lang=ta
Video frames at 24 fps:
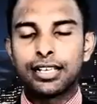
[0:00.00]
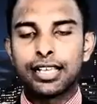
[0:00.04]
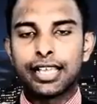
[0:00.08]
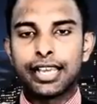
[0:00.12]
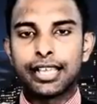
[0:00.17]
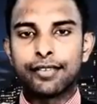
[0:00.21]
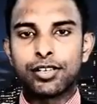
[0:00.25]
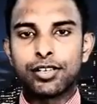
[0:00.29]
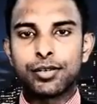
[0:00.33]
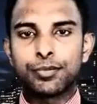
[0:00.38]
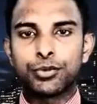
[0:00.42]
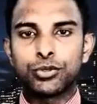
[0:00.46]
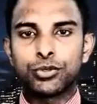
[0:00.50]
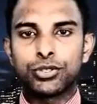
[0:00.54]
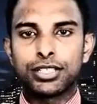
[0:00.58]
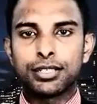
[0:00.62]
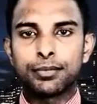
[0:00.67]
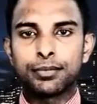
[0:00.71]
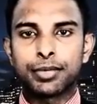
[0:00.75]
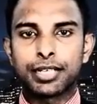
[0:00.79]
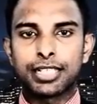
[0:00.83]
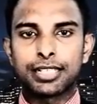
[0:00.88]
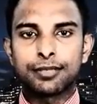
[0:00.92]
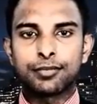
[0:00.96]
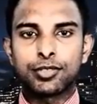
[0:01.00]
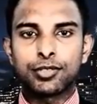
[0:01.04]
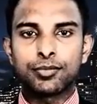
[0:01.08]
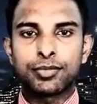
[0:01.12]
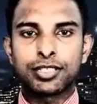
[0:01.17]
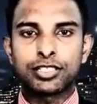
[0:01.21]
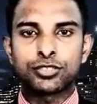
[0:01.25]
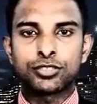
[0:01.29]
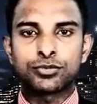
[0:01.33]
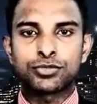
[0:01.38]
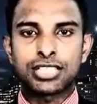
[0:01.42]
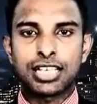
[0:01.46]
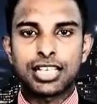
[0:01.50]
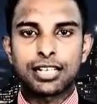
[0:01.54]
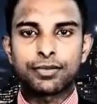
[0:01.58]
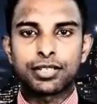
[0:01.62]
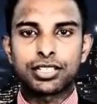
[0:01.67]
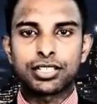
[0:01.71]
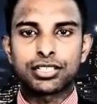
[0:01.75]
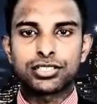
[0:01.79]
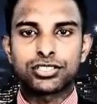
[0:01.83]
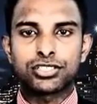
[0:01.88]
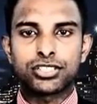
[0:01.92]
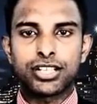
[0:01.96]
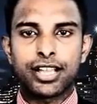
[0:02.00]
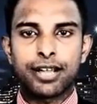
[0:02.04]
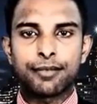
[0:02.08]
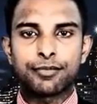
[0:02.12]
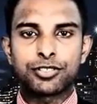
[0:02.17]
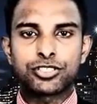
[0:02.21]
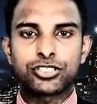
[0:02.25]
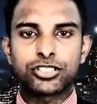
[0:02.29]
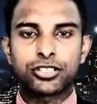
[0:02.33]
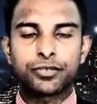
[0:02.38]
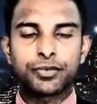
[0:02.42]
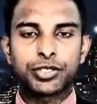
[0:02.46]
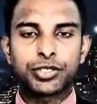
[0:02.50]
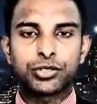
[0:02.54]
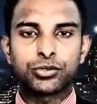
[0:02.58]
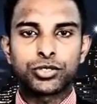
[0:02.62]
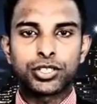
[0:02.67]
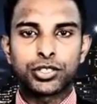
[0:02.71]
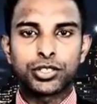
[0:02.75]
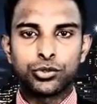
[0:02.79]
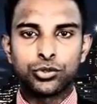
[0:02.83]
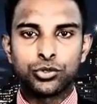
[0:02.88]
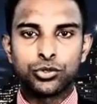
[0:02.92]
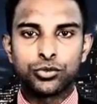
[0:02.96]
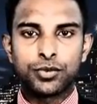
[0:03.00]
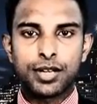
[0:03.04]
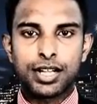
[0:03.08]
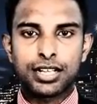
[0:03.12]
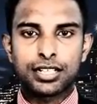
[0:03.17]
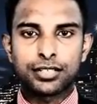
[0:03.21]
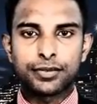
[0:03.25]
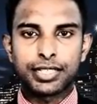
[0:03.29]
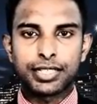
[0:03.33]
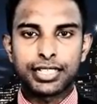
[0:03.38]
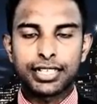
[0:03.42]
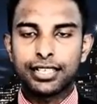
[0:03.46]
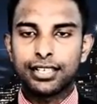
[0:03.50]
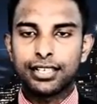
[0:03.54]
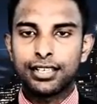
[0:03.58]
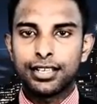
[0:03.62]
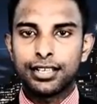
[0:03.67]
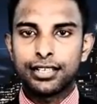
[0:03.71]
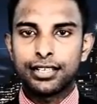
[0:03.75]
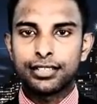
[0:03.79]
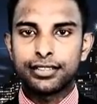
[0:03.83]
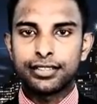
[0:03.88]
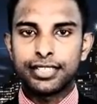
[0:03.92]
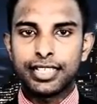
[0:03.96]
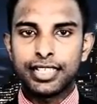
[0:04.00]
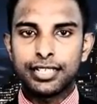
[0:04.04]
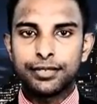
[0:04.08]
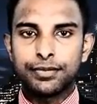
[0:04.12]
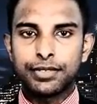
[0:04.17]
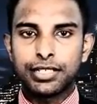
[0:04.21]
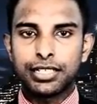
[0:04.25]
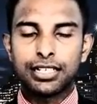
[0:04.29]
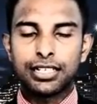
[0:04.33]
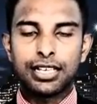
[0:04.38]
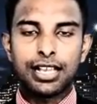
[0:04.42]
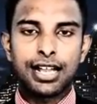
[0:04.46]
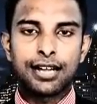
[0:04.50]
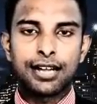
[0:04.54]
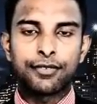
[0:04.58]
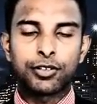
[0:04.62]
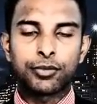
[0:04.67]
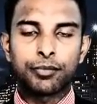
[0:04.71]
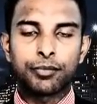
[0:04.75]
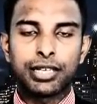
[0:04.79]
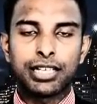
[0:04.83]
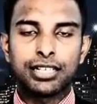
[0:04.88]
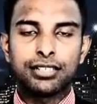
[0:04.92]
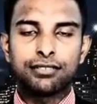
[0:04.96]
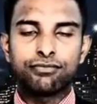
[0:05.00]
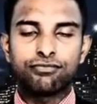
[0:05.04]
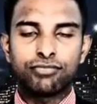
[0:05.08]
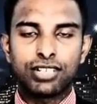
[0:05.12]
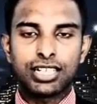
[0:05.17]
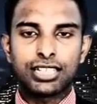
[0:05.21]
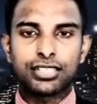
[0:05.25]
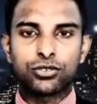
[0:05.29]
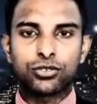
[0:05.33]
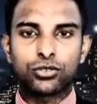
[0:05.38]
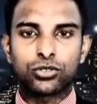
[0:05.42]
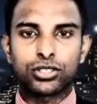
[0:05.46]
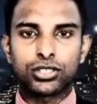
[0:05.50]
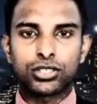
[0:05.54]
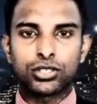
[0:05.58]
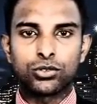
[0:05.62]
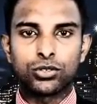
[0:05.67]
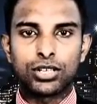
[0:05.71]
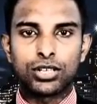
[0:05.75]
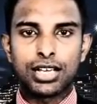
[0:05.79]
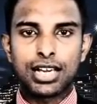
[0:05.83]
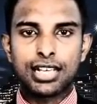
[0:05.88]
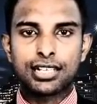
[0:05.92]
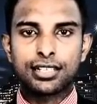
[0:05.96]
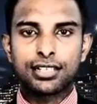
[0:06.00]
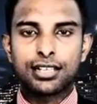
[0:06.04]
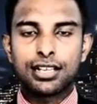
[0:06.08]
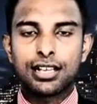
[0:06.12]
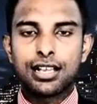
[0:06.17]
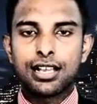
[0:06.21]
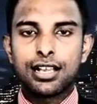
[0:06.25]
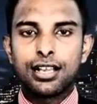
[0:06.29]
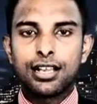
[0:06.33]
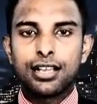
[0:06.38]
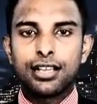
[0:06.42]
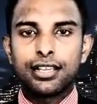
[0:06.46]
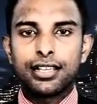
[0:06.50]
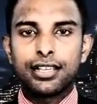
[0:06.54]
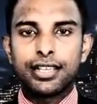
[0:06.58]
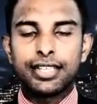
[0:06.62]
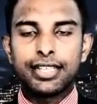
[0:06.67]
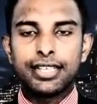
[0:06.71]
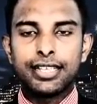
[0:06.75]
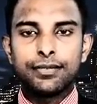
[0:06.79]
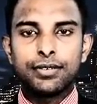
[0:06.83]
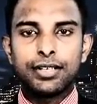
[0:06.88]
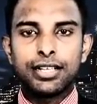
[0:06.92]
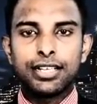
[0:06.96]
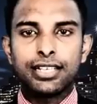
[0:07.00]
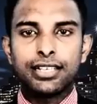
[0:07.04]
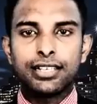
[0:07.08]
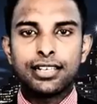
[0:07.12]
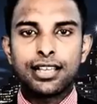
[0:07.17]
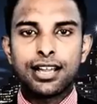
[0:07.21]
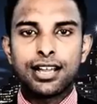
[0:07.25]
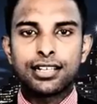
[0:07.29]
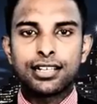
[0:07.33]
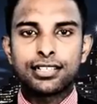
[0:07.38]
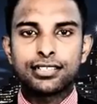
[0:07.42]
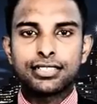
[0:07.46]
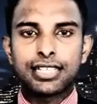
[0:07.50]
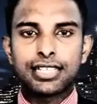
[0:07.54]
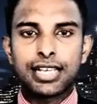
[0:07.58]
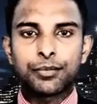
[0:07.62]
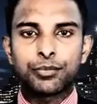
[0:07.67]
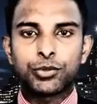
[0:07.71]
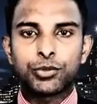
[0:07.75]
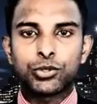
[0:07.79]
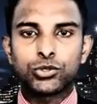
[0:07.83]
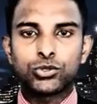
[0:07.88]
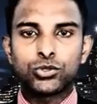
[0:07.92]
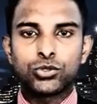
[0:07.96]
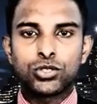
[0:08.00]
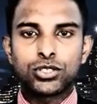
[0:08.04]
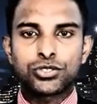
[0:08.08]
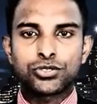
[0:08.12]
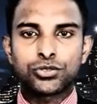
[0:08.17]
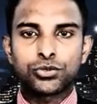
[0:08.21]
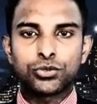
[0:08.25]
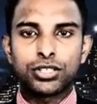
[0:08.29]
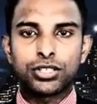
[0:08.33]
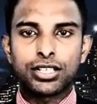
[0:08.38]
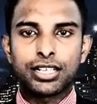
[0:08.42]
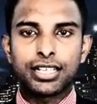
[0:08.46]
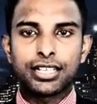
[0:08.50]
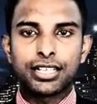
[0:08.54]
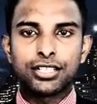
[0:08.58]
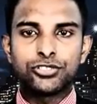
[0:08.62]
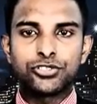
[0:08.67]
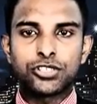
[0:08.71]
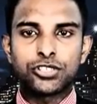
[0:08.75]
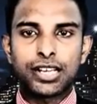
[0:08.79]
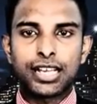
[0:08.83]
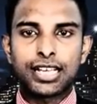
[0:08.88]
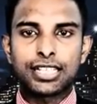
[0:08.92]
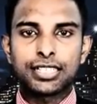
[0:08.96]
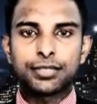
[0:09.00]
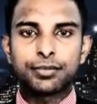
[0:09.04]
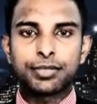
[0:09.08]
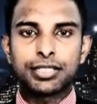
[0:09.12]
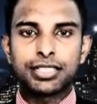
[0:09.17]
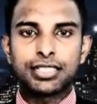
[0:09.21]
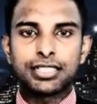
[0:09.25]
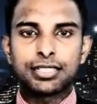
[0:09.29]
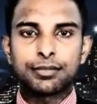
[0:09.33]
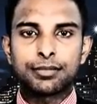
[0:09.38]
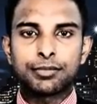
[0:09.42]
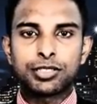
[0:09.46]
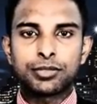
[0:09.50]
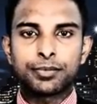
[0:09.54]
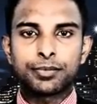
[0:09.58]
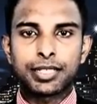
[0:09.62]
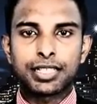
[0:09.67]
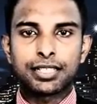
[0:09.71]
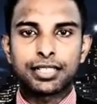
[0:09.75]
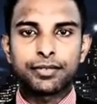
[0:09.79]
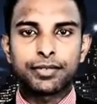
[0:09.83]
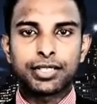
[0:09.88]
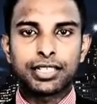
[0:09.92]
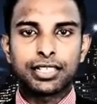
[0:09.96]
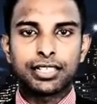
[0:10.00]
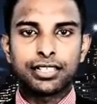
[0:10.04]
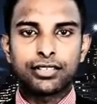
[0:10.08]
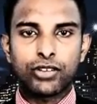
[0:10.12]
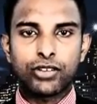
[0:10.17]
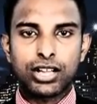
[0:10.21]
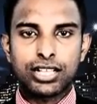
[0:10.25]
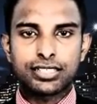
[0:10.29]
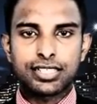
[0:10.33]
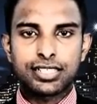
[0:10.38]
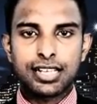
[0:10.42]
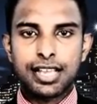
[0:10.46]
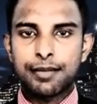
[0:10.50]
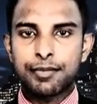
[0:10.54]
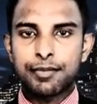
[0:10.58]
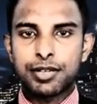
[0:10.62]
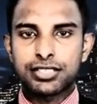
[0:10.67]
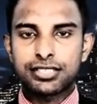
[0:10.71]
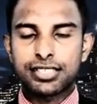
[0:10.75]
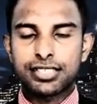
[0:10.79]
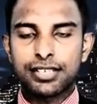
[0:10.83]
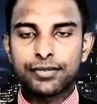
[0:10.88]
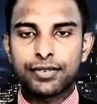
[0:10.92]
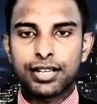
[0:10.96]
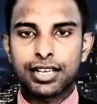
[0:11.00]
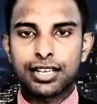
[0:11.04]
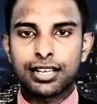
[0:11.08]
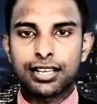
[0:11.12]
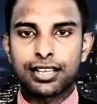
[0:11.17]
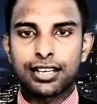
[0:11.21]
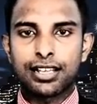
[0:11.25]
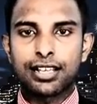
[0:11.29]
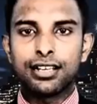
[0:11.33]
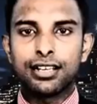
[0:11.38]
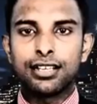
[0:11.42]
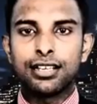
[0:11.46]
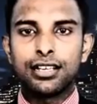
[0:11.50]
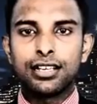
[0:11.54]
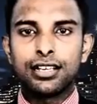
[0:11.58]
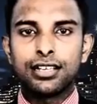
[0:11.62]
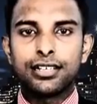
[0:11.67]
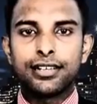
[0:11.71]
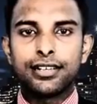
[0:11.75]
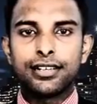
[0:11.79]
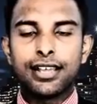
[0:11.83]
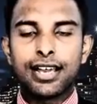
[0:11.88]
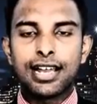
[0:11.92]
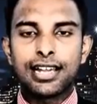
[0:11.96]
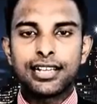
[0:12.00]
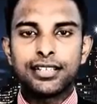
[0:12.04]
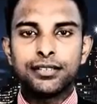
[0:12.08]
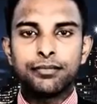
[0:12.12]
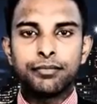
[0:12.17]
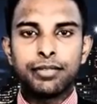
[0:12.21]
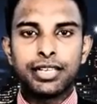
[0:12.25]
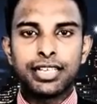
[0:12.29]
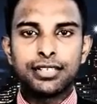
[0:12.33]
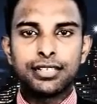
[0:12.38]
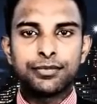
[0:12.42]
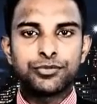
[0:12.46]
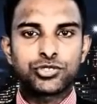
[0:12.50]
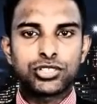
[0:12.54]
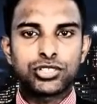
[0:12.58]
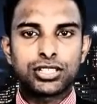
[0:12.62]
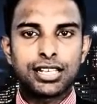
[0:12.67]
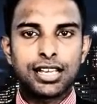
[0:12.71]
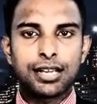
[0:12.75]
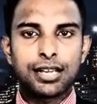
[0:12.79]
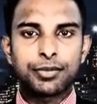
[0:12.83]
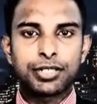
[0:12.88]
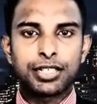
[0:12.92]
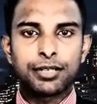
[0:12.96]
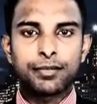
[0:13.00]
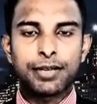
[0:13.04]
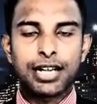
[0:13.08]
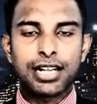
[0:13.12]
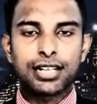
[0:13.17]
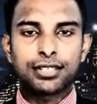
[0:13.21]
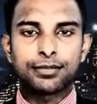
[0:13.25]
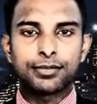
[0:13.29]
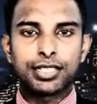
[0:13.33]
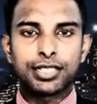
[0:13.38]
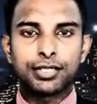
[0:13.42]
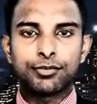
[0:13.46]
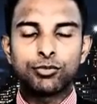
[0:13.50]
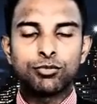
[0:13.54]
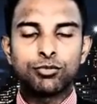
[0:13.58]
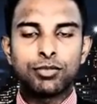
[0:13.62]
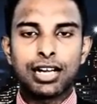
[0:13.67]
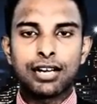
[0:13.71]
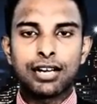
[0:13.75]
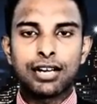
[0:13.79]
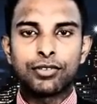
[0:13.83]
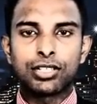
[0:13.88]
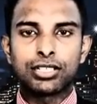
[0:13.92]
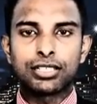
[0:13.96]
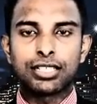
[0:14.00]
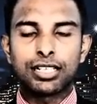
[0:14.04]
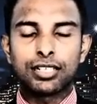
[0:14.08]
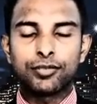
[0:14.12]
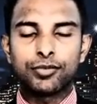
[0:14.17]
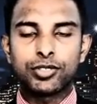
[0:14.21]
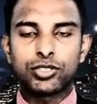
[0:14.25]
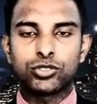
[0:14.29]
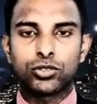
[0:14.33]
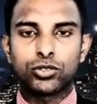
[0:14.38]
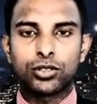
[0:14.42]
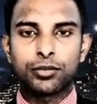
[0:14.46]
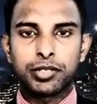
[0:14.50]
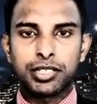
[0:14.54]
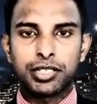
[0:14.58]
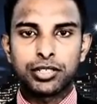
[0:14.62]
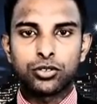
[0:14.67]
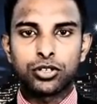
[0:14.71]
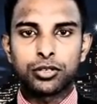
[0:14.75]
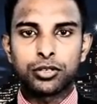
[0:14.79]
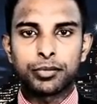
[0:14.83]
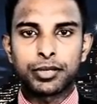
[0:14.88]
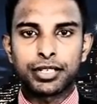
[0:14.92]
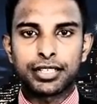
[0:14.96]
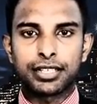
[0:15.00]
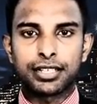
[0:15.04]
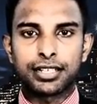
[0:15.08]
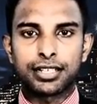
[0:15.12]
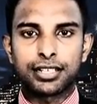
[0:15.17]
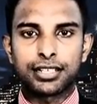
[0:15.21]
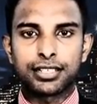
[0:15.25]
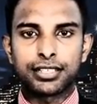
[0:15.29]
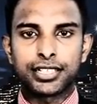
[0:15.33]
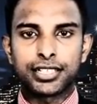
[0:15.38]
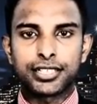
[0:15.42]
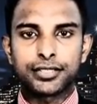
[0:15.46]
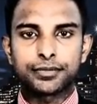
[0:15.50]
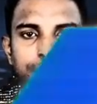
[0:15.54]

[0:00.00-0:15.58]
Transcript: எனவே புதிய பிரதமர் மற்றும் சர்வகட்சி அமைச்சரவை ஒன்றை உருவாக்குவதே தீர்வு என அவர் மேலும் வலியுறுத்தியுள்ளார் இதேவேளை நாடு தற்போதுள்ள சூழ்நிலையில் ஜனாதிபதி தமது பதவியினை ராஜினாமா செய்வாரானால் நாடு மேலும் பின்னமாகும் எனவும் அவர் தெரிவித்துள்ளமை குறிப்பிடத்தக்கது